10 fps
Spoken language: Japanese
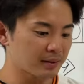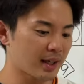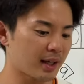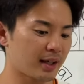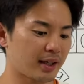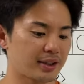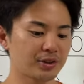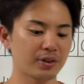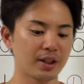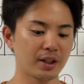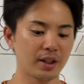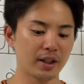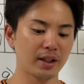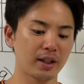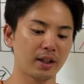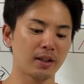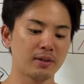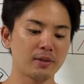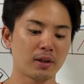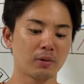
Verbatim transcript: で、えー、非常に、えー、